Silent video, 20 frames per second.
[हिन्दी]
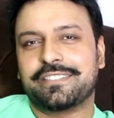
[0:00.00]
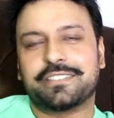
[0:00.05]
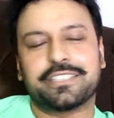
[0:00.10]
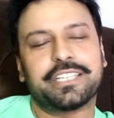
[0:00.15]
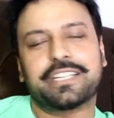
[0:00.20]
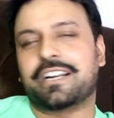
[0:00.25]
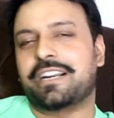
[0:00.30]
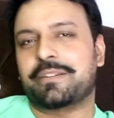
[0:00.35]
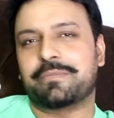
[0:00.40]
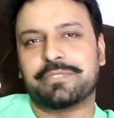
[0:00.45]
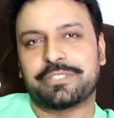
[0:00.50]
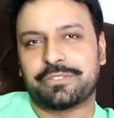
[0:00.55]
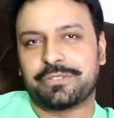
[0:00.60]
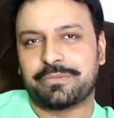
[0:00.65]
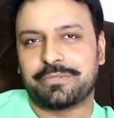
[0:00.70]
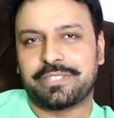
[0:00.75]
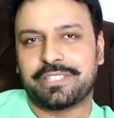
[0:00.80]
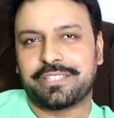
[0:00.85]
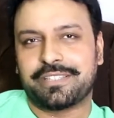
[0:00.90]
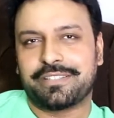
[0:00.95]
ये कार्ड मत
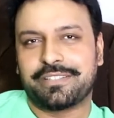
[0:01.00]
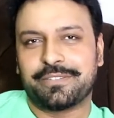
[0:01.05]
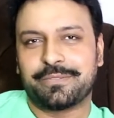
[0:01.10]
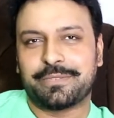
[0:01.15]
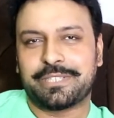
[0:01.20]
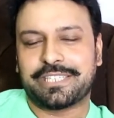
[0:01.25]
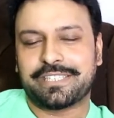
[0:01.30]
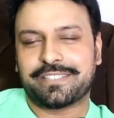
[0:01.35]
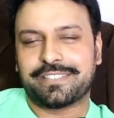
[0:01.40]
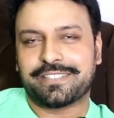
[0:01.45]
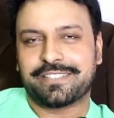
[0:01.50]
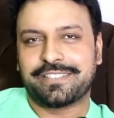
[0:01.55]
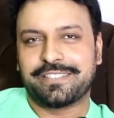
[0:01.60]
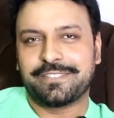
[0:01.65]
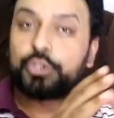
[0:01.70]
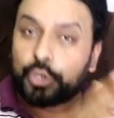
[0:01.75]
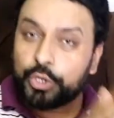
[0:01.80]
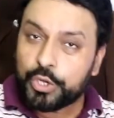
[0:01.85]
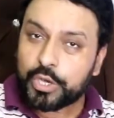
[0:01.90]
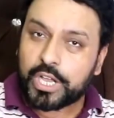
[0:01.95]
बता दोबारा
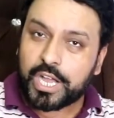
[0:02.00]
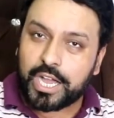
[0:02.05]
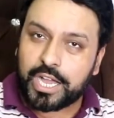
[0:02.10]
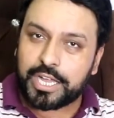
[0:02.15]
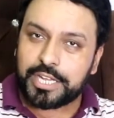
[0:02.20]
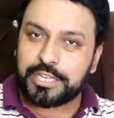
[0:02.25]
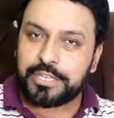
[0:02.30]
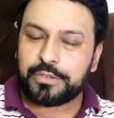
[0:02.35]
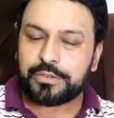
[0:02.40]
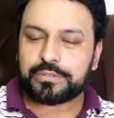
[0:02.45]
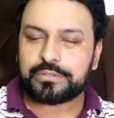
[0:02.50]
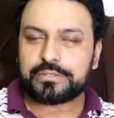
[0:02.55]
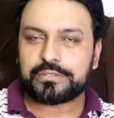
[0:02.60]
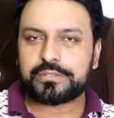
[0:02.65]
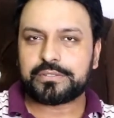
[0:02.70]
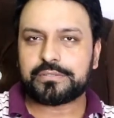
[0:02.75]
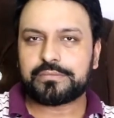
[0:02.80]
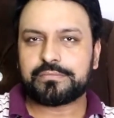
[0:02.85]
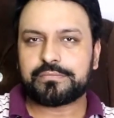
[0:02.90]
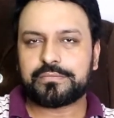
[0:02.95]
करता दोनों कहानियों
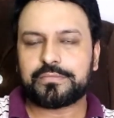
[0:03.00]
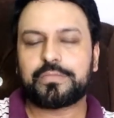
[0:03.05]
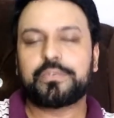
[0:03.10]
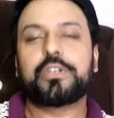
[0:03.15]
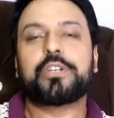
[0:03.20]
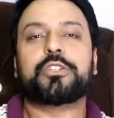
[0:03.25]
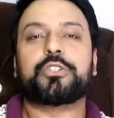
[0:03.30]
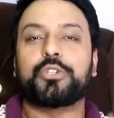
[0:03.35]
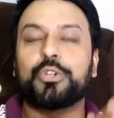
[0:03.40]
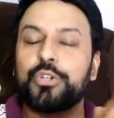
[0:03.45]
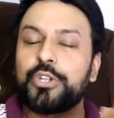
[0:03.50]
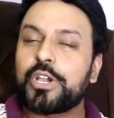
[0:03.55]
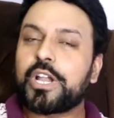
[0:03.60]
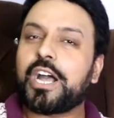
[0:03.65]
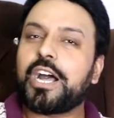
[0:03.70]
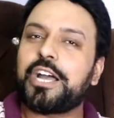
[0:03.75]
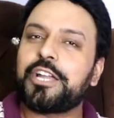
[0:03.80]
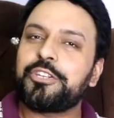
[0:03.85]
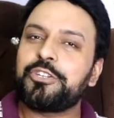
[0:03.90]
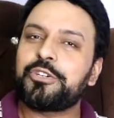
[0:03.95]
दोनों
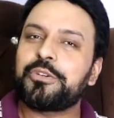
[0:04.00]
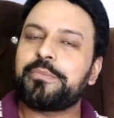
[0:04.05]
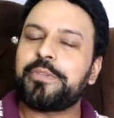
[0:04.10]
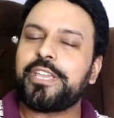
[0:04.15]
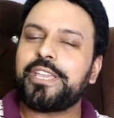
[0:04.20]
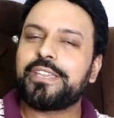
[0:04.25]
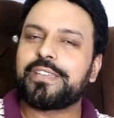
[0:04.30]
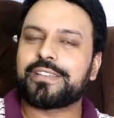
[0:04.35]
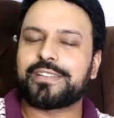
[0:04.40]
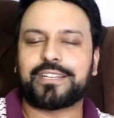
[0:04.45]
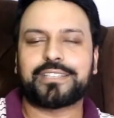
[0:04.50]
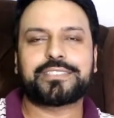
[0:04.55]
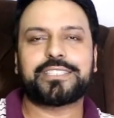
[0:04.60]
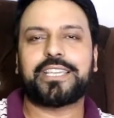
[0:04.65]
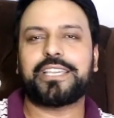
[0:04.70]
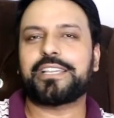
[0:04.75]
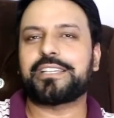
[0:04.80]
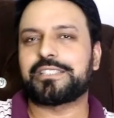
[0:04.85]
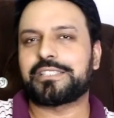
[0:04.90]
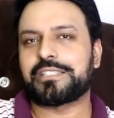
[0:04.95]
कहानियों में
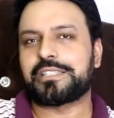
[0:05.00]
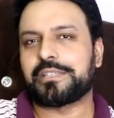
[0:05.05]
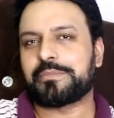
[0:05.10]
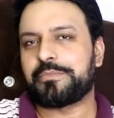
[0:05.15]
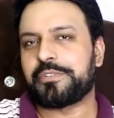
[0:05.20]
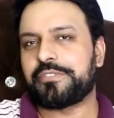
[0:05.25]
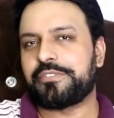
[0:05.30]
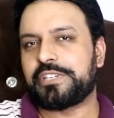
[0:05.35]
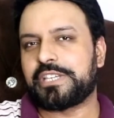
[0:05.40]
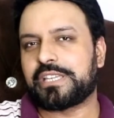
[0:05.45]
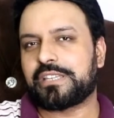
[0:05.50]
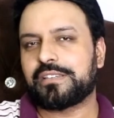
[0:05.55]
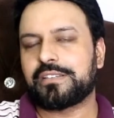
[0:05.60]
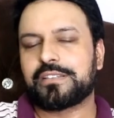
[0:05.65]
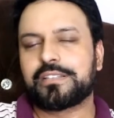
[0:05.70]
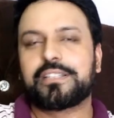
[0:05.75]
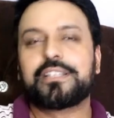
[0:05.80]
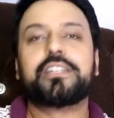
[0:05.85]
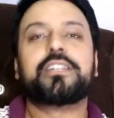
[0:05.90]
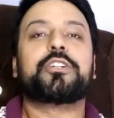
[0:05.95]
अच्छा यही कहते थे बीवी है ना
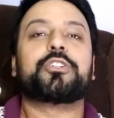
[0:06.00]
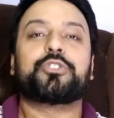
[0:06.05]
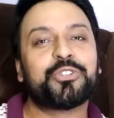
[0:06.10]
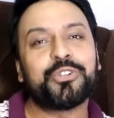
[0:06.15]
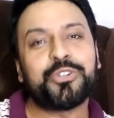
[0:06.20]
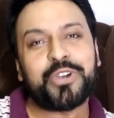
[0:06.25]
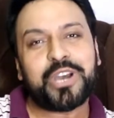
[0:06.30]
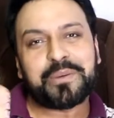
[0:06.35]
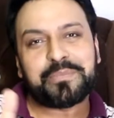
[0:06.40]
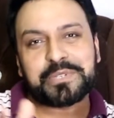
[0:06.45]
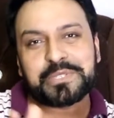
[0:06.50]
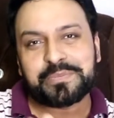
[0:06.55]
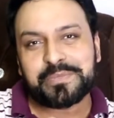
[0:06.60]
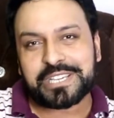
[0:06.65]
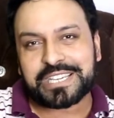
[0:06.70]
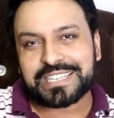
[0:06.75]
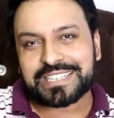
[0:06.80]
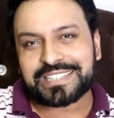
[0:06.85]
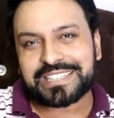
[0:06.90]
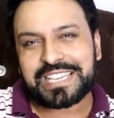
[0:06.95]
दोनों आपस
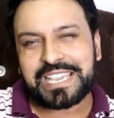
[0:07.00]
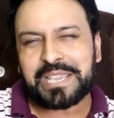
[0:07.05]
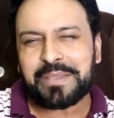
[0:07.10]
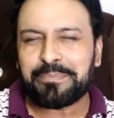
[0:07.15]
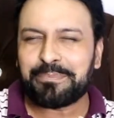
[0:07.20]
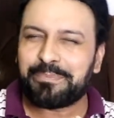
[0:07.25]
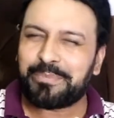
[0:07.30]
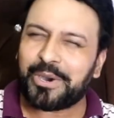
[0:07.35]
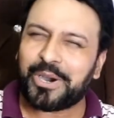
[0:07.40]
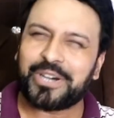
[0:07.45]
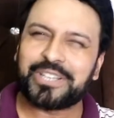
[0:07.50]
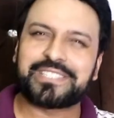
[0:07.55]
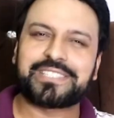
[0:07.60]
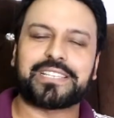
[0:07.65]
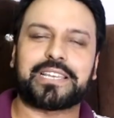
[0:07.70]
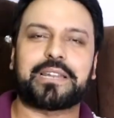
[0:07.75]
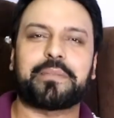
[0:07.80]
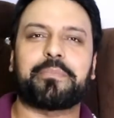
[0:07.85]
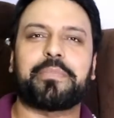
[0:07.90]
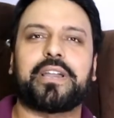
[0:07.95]
में करते हैं बहुत
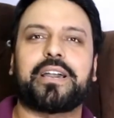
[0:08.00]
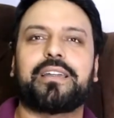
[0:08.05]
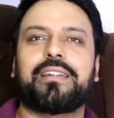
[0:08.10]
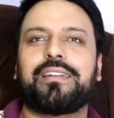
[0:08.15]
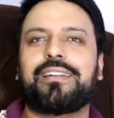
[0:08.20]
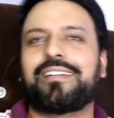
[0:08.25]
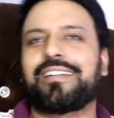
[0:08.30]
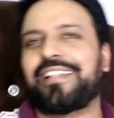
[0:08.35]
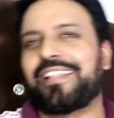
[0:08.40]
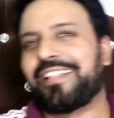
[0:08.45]
सारा प्यार